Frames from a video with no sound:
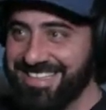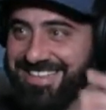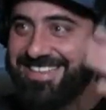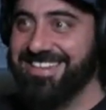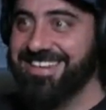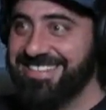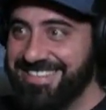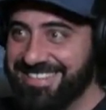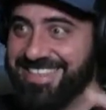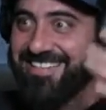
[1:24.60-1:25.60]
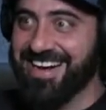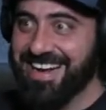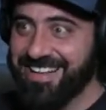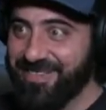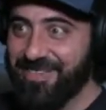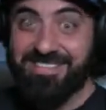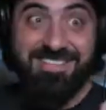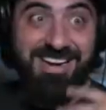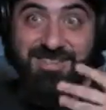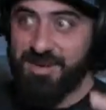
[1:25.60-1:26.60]
de, ir trabajando, de
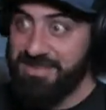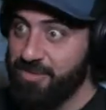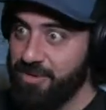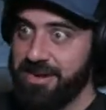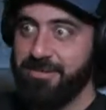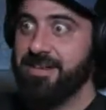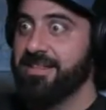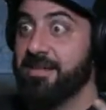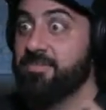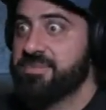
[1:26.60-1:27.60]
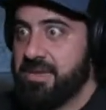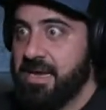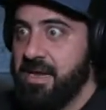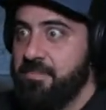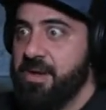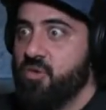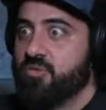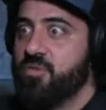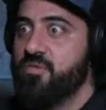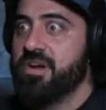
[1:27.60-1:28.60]
entrar en espacios de vulnerabilidad, pues genera
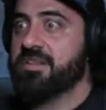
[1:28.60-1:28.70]
vínculos muy